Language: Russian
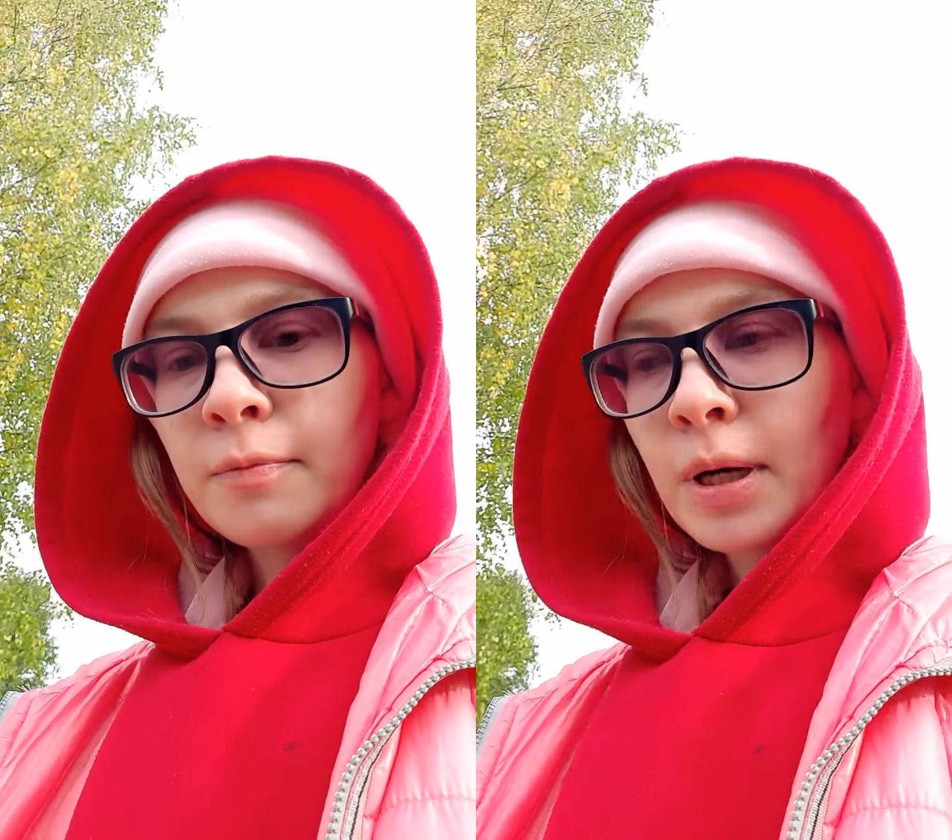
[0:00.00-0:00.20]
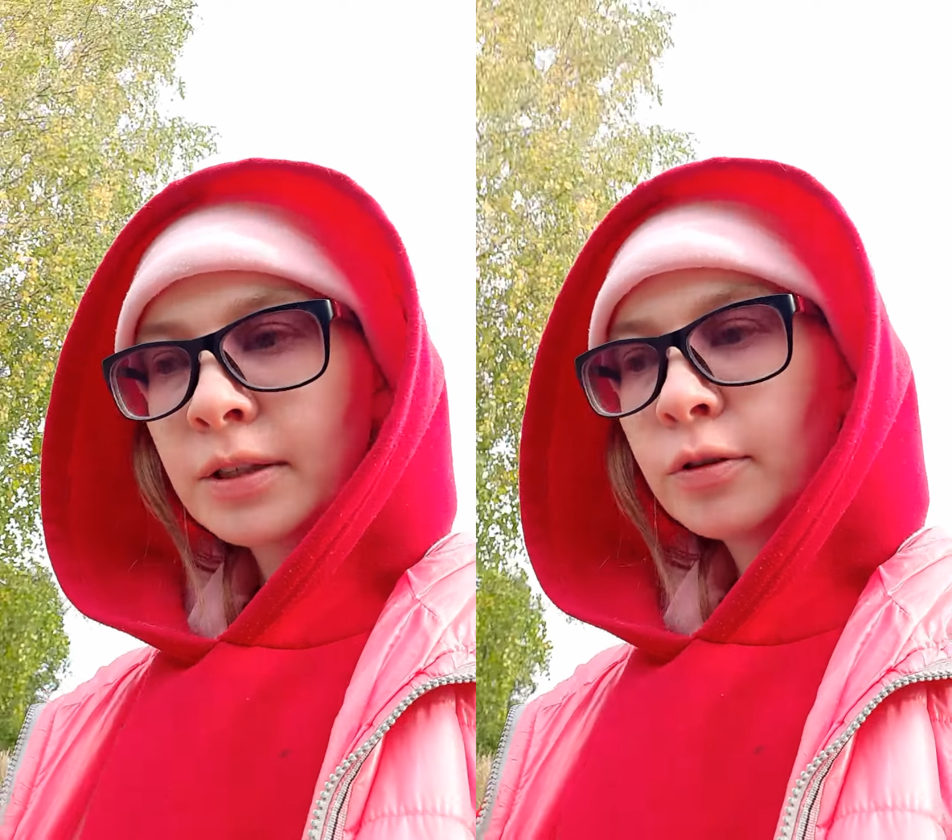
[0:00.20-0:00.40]
в
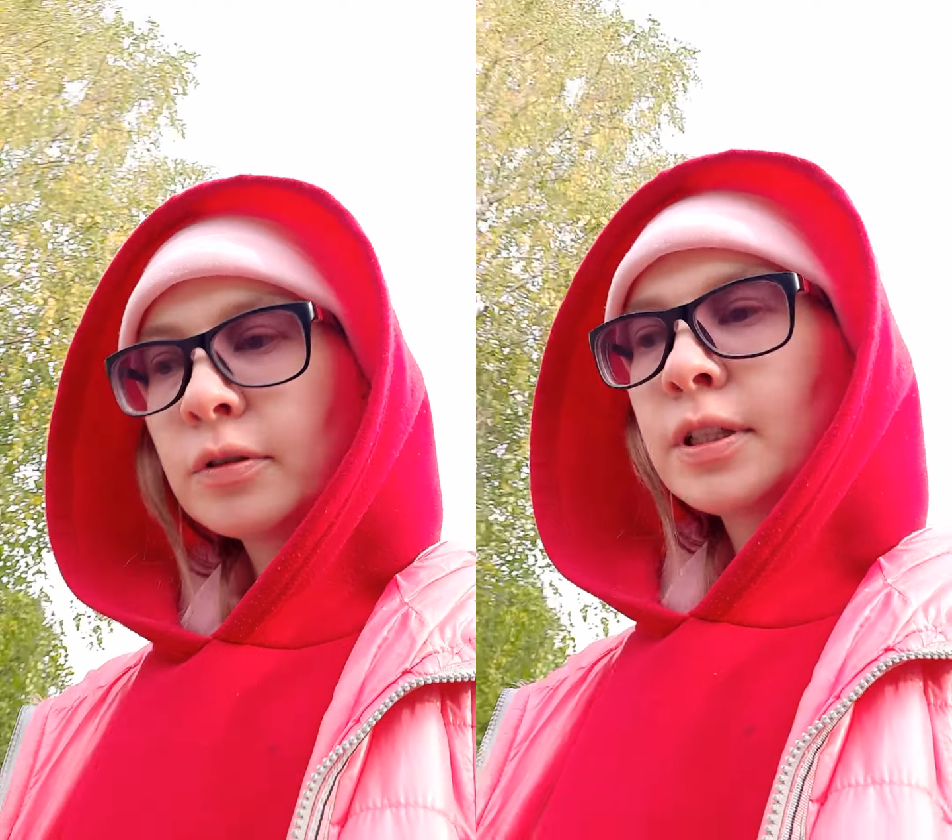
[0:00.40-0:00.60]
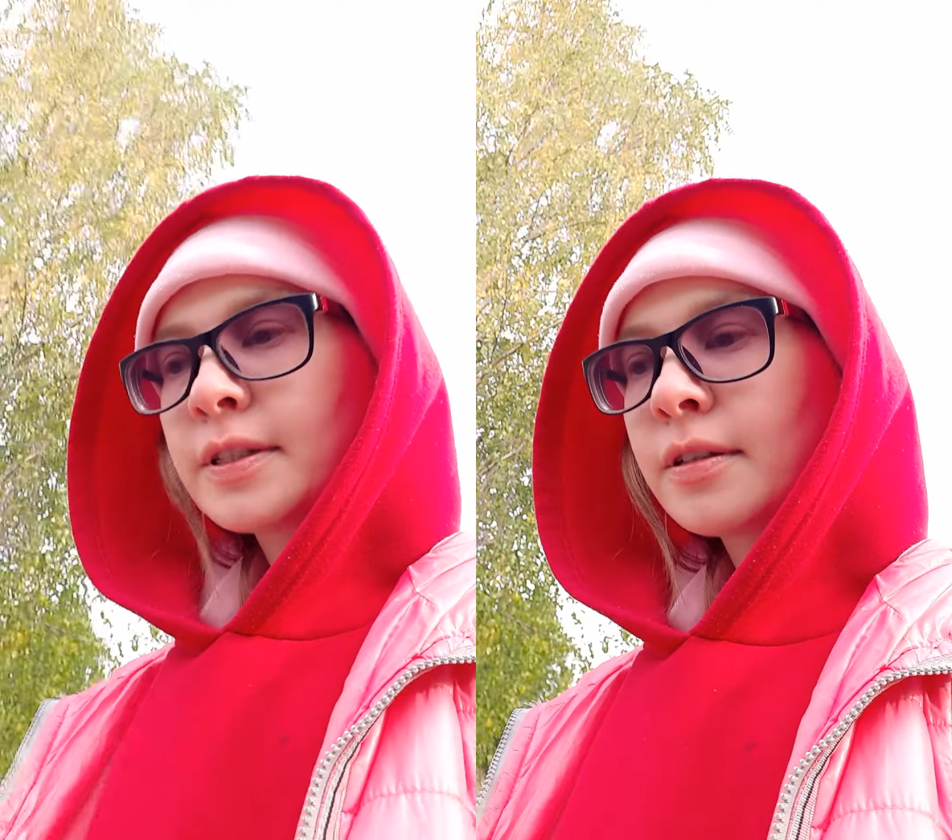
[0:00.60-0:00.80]

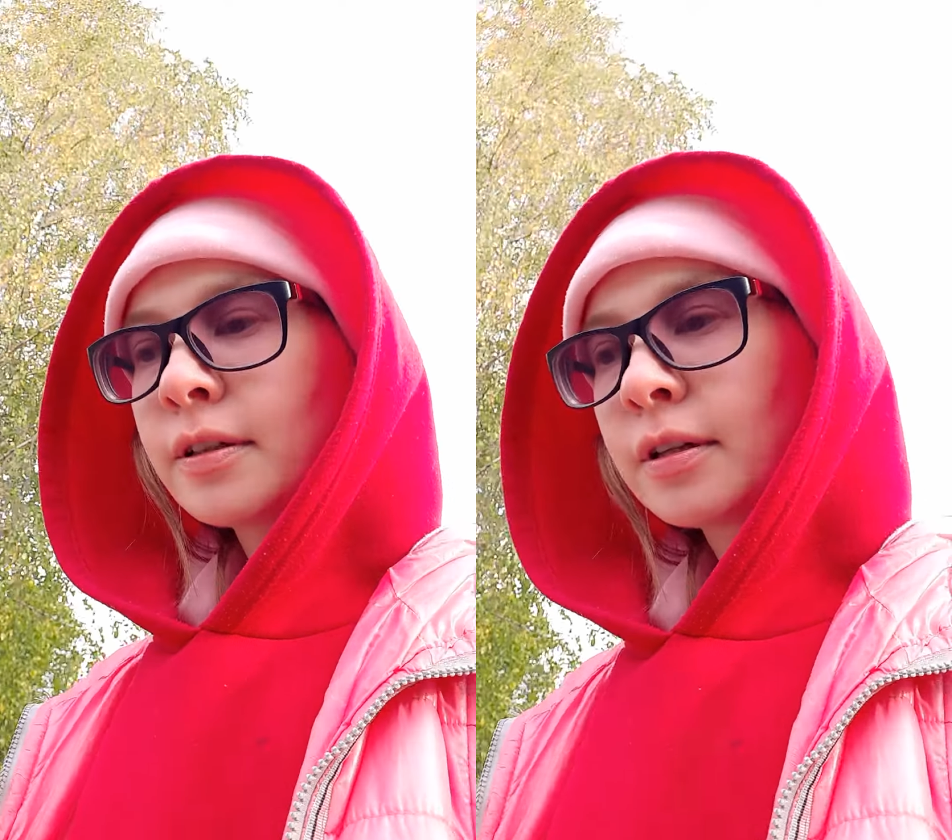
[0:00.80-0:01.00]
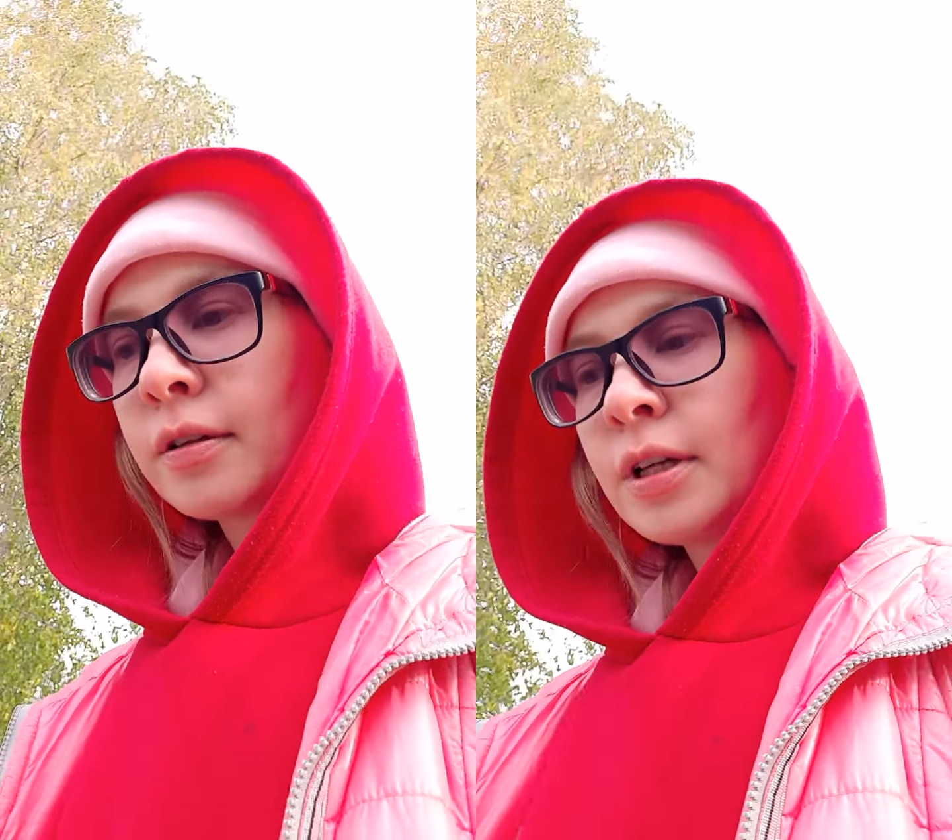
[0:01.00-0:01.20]

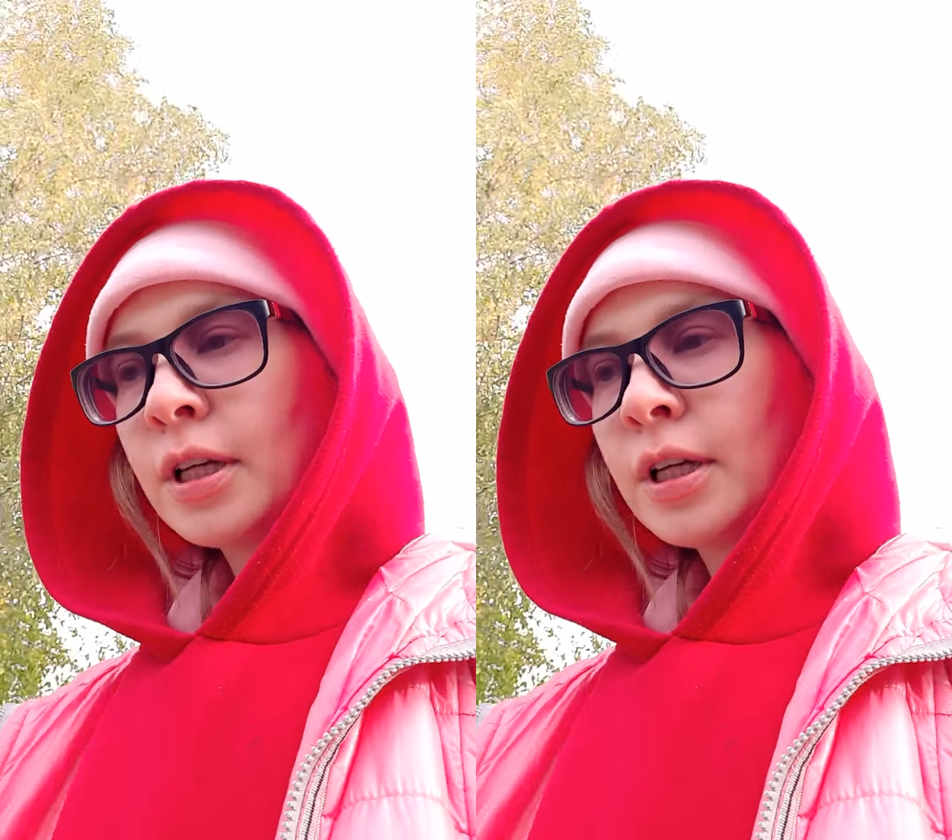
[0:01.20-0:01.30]
Макдональдсе